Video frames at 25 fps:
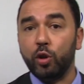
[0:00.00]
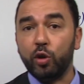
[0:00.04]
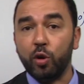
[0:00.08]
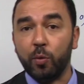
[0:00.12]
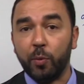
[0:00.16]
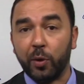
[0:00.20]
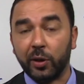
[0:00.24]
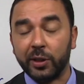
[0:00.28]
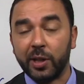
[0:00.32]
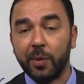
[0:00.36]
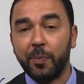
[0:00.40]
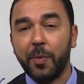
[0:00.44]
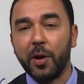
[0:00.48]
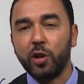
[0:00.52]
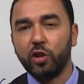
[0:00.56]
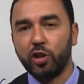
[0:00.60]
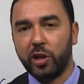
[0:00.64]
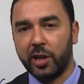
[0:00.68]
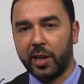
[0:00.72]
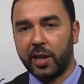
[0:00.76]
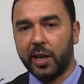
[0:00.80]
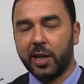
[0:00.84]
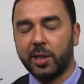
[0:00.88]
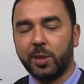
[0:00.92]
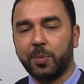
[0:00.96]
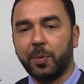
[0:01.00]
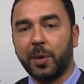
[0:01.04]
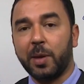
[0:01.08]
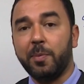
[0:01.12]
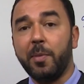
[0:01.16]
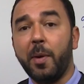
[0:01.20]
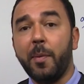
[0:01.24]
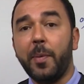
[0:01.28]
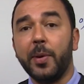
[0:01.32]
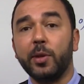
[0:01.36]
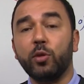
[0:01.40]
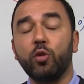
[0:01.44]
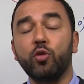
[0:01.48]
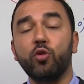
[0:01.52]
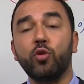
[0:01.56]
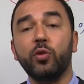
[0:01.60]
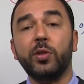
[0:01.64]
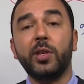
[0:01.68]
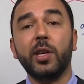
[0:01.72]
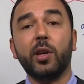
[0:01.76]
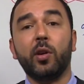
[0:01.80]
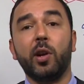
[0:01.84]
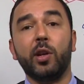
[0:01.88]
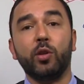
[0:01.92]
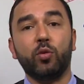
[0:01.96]
le demandait pas, je l'ai exprimé parce que je
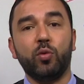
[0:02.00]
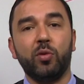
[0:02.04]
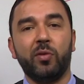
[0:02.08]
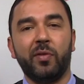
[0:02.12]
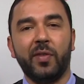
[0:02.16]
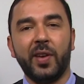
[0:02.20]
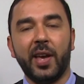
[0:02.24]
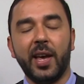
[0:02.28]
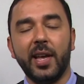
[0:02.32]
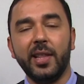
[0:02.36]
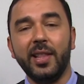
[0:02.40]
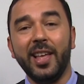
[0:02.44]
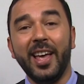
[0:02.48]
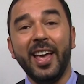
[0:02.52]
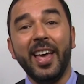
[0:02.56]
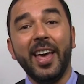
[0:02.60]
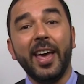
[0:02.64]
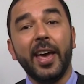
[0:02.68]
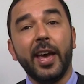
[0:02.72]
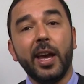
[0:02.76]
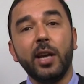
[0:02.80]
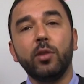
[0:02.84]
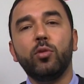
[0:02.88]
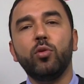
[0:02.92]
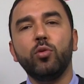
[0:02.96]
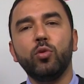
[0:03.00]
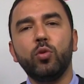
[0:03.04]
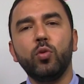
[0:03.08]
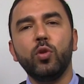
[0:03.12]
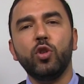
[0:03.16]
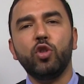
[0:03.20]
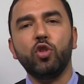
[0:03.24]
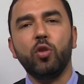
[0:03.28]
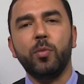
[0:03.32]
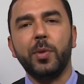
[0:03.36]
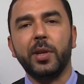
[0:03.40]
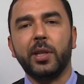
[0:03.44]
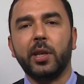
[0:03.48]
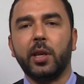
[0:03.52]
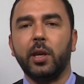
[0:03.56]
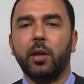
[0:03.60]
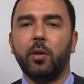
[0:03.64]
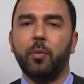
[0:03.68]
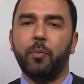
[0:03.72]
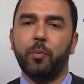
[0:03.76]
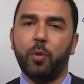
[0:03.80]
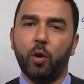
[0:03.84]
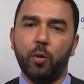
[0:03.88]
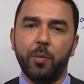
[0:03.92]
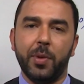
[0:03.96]
sais que la suite VN est une suite géométrique.
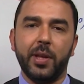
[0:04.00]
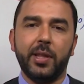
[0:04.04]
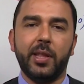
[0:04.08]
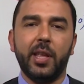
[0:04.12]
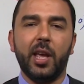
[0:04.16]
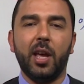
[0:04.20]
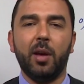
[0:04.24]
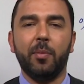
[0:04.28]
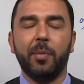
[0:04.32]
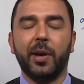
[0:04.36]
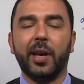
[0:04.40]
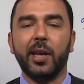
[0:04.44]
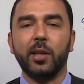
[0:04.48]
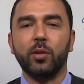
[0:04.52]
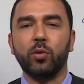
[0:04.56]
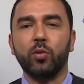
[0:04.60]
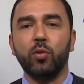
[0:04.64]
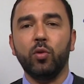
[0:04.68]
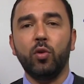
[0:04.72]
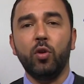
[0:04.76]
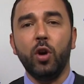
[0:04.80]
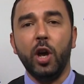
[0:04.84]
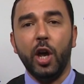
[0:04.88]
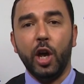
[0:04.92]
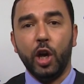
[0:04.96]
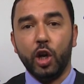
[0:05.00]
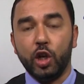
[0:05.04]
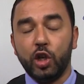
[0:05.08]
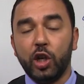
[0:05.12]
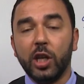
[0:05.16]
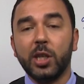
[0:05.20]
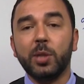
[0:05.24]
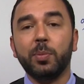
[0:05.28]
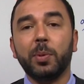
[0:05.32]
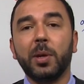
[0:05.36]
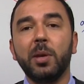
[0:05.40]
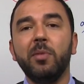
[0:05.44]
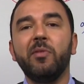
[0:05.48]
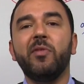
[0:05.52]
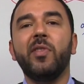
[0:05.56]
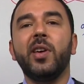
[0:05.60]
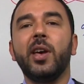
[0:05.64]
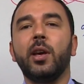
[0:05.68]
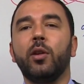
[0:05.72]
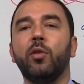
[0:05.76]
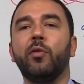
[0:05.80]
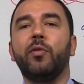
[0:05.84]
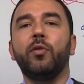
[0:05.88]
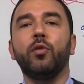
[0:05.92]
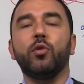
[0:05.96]
Premier terme, raison, j'exprime
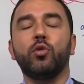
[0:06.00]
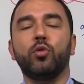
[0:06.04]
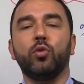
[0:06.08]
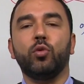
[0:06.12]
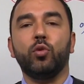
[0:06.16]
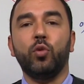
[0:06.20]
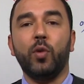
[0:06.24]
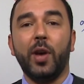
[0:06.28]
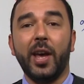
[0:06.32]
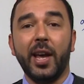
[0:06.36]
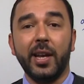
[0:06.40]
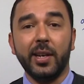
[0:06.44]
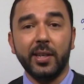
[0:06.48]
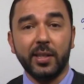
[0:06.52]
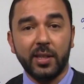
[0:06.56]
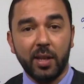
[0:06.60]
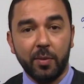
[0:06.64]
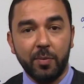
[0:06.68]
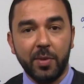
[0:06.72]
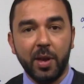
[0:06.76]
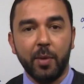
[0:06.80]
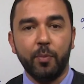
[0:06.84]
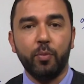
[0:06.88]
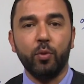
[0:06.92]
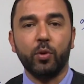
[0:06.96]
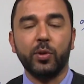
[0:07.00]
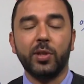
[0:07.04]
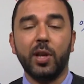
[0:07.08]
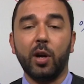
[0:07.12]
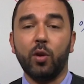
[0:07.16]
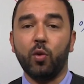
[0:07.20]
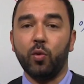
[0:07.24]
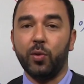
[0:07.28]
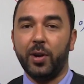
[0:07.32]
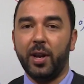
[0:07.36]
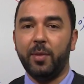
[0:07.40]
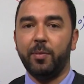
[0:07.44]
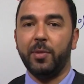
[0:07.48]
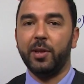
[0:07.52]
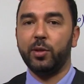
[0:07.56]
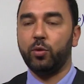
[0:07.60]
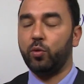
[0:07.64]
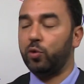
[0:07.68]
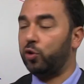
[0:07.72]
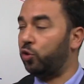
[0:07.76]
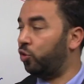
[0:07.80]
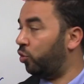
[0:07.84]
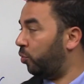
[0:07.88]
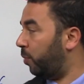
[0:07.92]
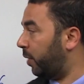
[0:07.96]
VN en fonction de N, c'est bien pour ça qu'on aime les
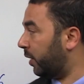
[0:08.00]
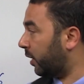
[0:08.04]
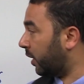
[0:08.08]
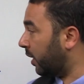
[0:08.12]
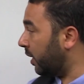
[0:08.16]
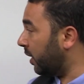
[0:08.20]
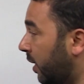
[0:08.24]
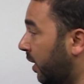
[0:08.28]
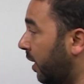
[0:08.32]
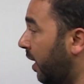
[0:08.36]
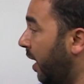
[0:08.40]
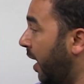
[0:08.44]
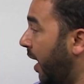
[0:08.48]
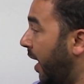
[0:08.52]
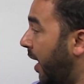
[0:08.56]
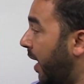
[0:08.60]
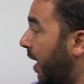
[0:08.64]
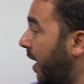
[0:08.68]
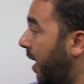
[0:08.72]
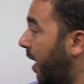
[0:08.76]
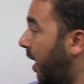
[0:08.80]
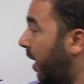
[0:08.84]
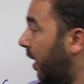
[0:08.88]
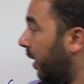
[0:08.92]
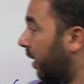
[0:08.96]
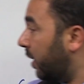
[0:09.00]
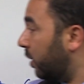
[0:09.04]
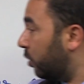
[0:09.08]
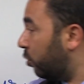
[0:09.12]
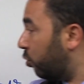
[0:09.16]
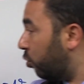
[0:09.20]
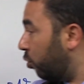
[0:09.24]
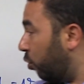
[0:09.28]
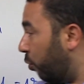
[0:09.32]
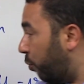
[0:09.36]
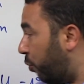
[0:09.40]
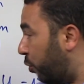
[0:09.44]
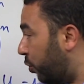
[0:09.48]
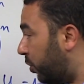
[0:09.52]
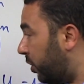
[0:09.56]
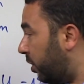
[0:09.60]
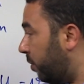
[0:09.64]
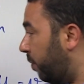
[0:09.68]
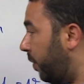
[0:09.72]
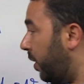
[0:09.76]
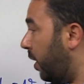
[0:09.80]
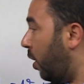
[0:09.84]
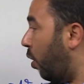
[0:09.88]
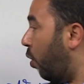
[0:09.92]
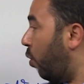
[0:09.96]
suites géométriques. Et à la question petit
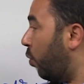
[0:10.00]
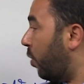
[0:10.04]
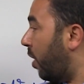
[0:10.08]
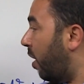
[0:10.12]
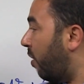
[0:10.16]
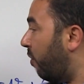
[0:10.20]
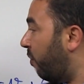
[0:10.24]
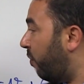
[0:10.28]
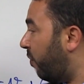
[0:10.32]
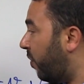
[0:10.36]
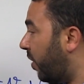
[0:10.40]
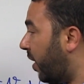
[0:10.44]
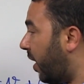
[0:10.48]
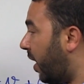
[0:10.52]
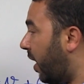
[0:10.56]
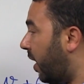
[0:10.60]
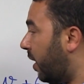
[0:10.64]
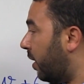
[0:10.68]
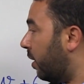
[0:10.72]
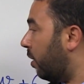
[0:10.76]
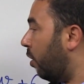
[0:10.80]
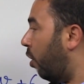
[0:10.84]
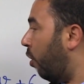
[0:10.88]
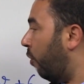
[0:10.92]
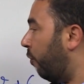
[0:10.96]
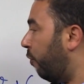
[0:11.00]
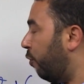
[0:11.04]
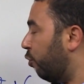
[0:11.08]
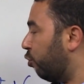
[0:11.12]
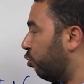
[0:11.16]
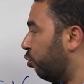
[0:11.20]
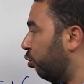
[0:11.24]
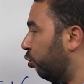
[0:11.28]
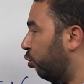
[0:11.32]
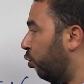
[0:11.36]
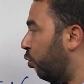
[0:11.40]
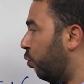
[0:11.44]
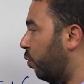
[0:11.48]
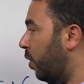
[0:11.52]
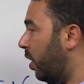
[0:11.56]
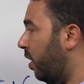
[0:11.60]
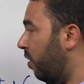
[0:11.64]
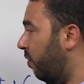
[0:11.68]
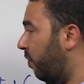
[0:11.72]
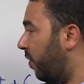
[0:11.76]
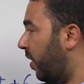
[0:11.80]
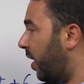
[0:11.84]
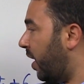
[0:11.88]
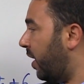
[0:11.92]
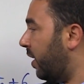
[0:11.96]
b, on a VN en fonction de UN,
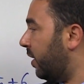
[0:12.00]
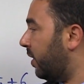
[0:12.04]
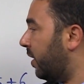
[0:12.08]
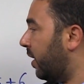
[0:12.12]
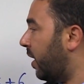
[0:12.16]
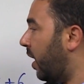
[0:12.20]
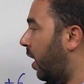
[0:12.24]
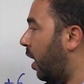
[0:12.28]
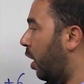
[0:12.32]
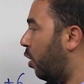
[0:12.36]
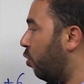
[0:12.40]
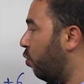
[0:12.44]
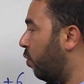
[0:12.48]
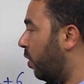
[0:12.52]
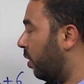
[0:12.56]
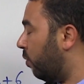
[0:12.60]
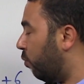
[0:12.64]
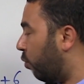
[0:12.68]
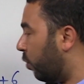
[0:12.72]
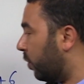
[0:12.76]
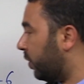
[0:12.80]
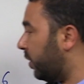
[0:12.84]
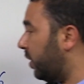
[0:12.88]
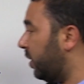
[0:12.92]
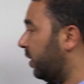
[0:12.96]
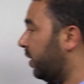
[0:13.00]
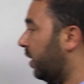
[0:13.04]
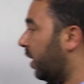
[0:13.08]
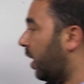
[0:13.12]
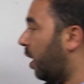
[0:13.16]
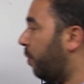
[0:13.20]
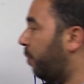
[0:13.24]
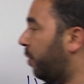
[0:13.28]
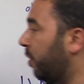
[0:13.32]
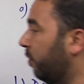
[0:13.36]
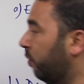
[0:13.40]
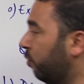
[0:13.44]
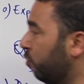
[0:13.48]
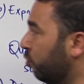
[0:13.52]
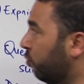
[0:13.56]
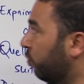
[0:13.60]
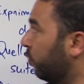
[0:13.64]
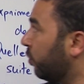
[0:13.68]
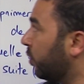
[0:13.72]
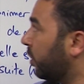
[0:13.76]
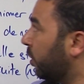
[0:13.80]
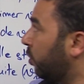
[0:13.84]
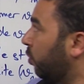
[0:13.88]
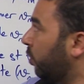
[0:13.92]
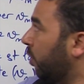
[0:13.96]
VN est égal à UN-6, et rappelez-vous, je
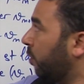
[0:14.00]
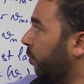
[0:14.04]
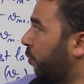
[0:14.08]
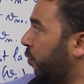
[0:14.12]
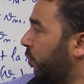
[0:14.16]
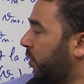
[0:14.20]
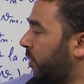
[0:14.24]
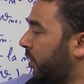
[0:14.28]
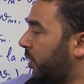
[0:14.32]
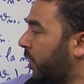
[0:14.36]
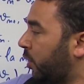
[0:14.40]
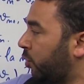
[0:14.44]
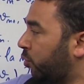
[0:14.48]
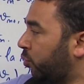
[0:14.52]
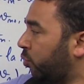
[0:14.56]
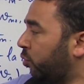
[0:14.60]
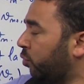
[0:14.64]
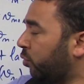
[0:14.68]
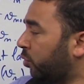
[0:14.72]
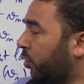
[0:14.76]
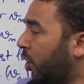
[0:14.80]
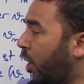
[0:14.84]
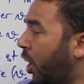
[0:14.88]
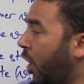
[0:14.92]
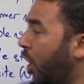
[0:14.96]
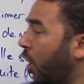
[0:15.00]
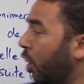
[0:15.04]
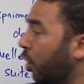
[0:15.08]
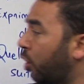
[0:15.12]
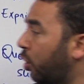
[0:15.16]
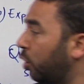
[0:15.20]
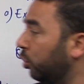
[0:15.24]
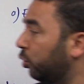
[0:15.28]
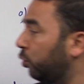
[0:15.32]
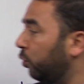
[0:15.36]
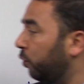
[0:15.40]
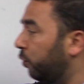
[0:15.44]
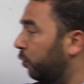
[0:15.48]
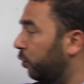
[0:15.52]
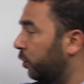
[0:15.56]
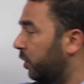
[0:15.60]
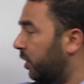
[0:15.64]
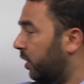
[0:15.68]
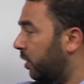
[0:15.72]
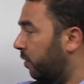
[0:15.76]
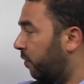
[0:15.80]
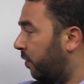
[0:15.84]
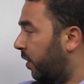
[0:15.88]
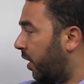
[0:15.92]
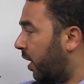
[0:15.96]
vous ai donné une petite astuce, quand on vous
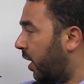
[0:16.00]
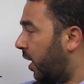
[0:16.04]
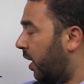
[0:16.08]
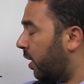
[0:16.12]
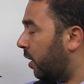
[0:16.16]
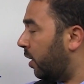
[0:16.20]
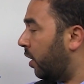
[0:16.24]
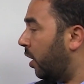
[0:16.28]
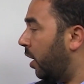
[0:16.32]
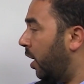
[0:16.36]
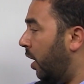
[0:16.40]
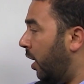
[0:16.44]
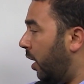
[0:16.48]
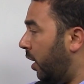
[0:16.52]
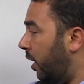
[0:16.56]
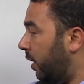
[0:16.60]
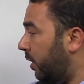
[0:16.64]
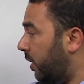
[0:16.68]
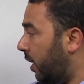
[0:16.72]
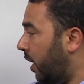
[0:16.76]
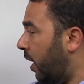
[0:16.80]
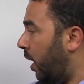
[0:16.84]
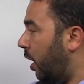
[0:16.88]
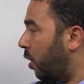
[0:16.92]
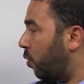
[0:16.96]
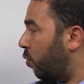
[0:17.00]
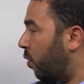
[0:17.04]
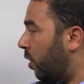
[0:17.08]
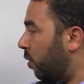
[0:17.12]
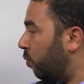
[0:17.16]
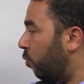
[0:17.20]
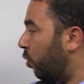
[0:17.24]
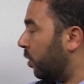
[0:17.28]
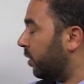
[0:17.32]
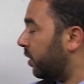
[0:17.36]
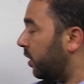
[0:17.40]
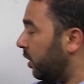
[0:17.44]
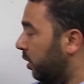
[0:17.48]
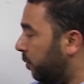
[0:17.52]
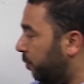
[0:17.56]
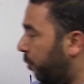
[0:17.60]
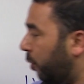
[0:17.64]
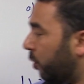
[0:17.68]
dit VN est égal à UN-6,